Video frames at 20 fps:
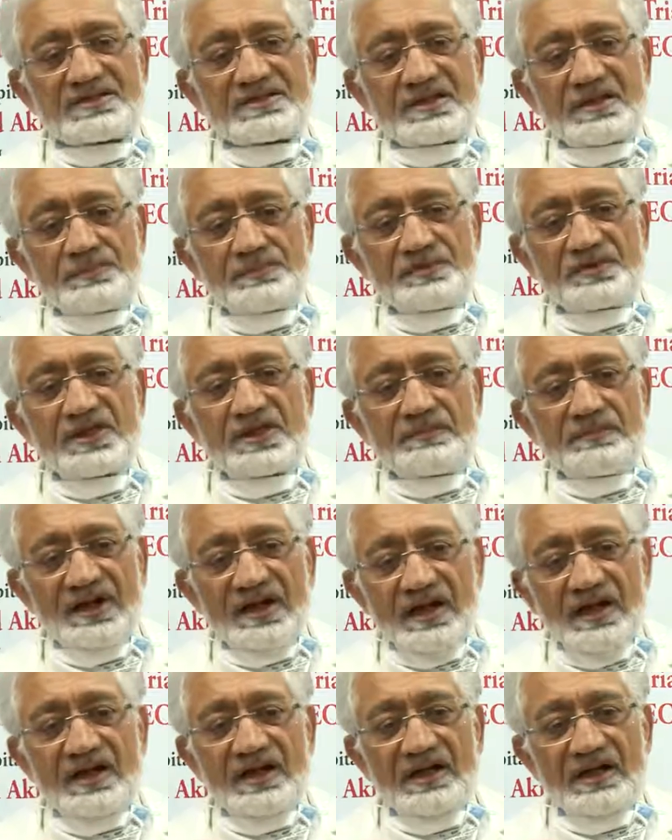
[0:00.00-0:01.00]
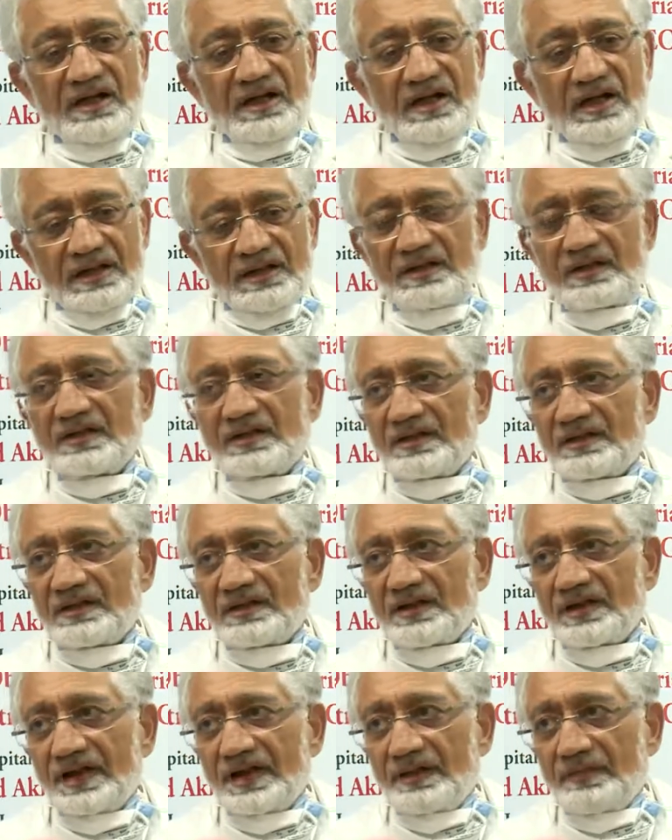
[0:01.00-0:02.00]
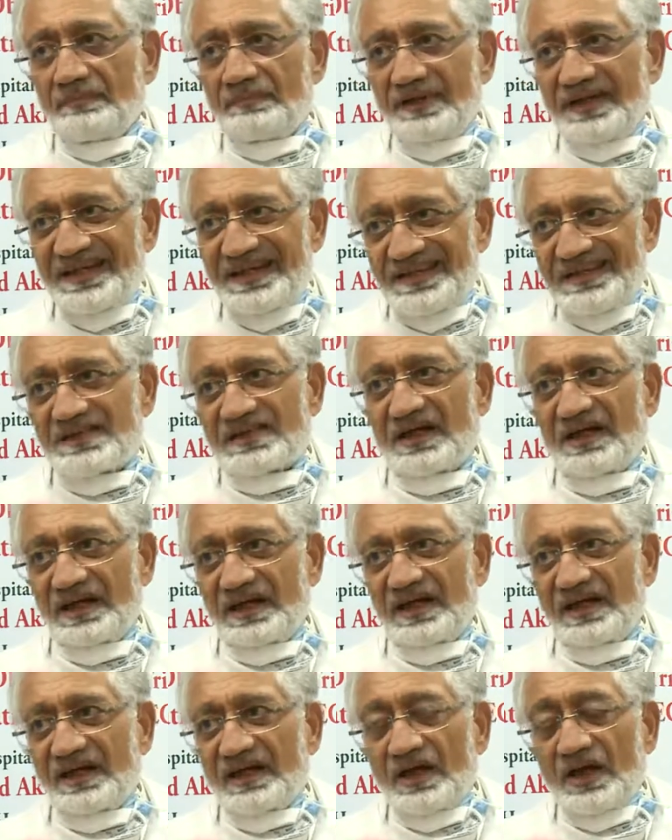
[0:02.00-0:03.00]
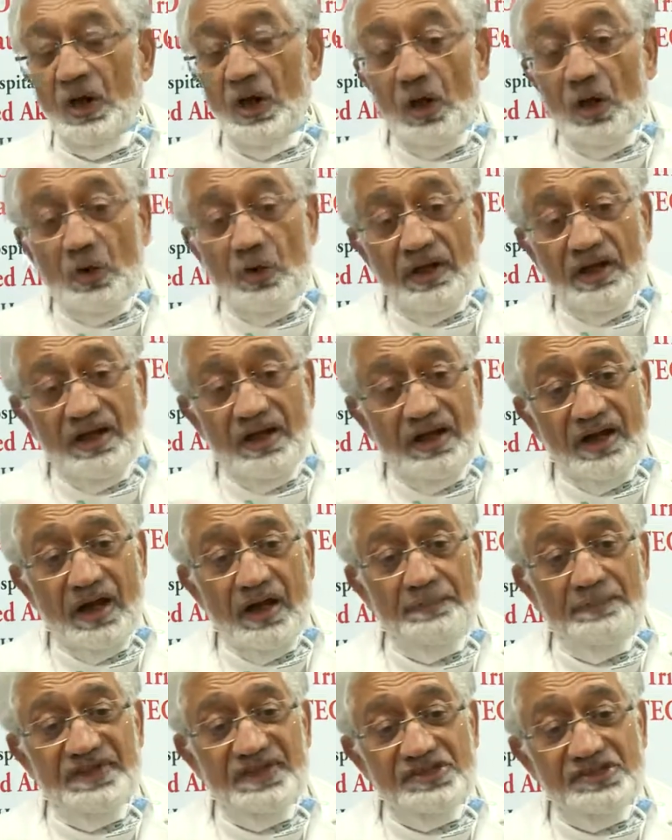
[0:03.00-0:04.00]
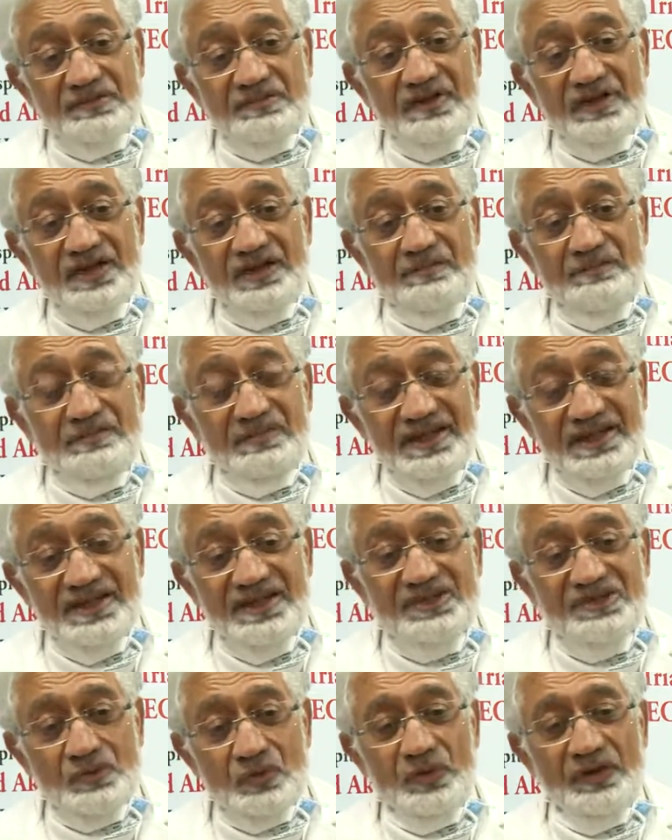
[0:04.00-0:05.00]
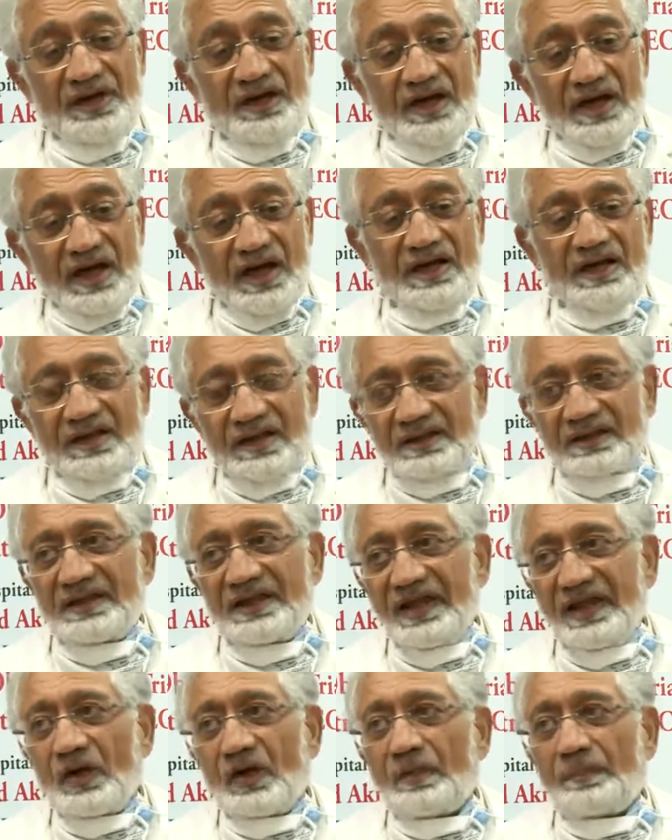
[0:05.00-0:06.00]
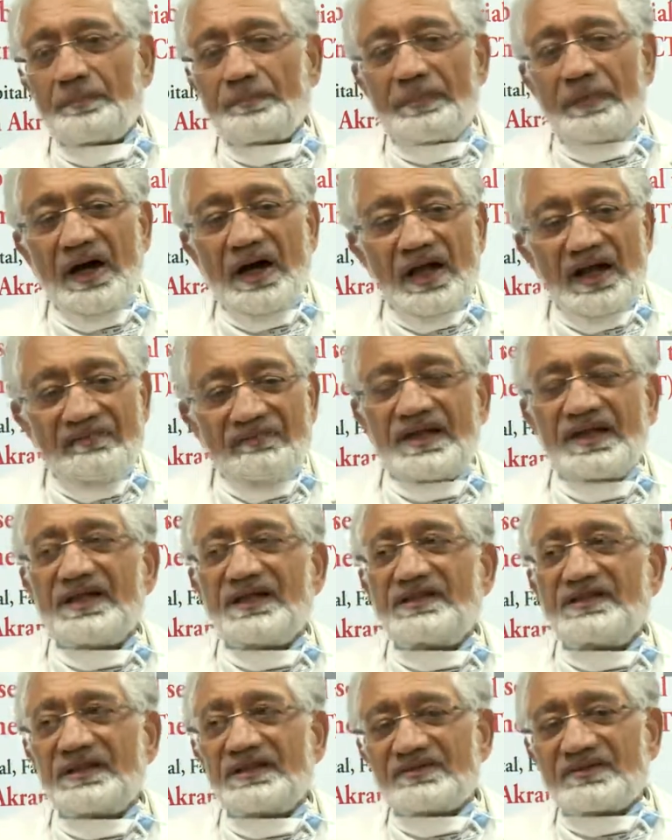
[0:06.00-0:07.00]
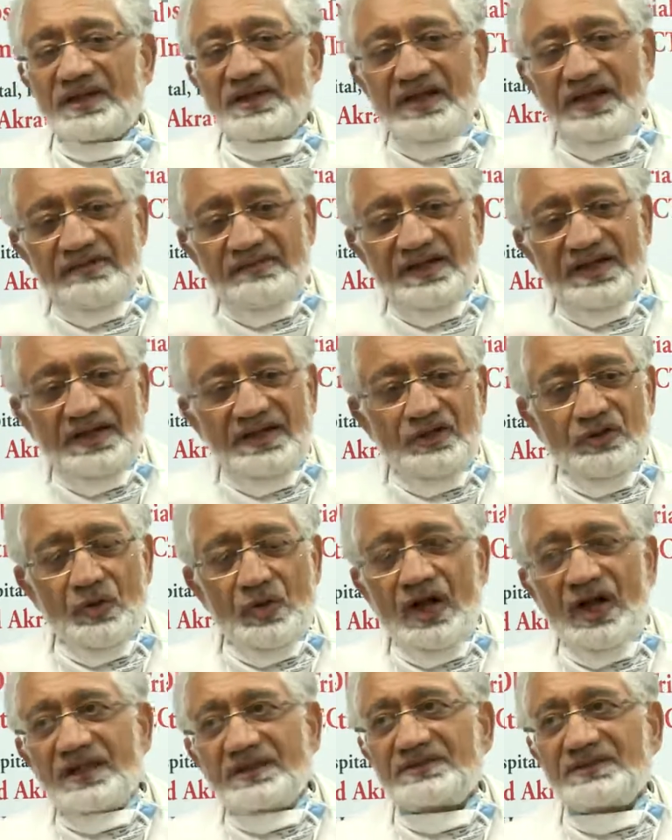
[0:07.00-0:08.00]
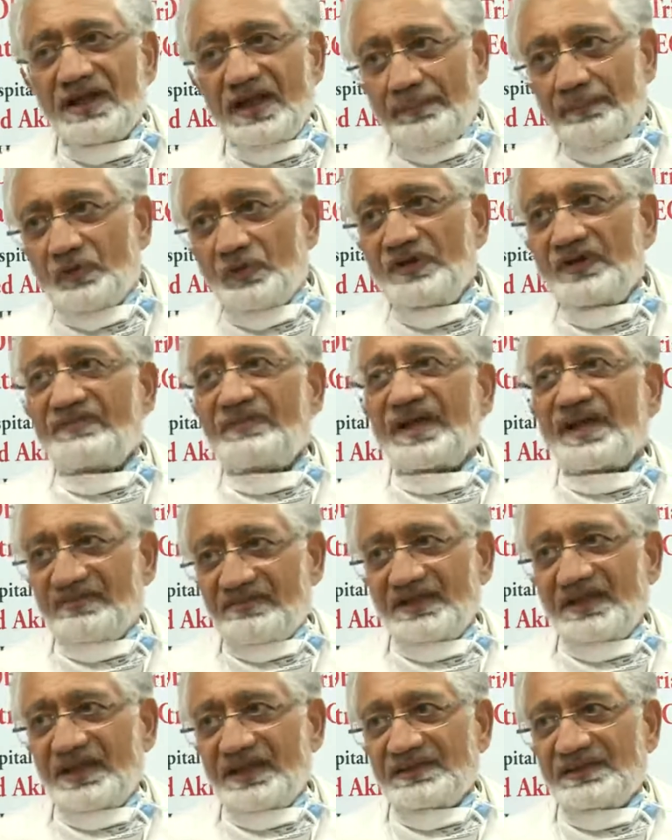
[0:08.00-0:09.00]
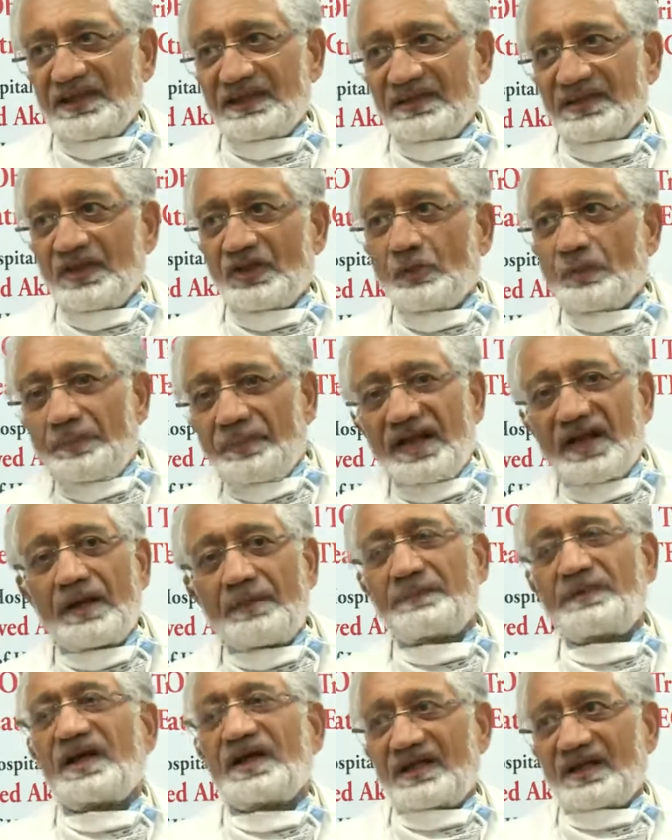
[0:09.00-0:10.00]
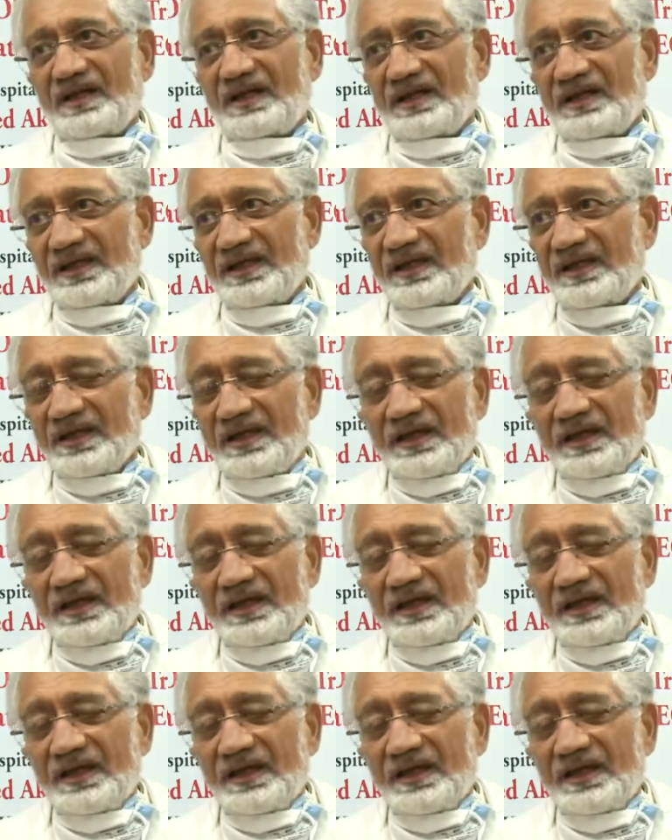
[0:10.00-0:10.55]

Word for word: सबसे बड़ा हक एक मरीज का है और अगर आप इस वक्त मरीज को इनकार करते हैं और पान वाली या सिगरेट वाली दुकान से आपको ये वायरस लग जाती है तो फिर आप क्या करेंगे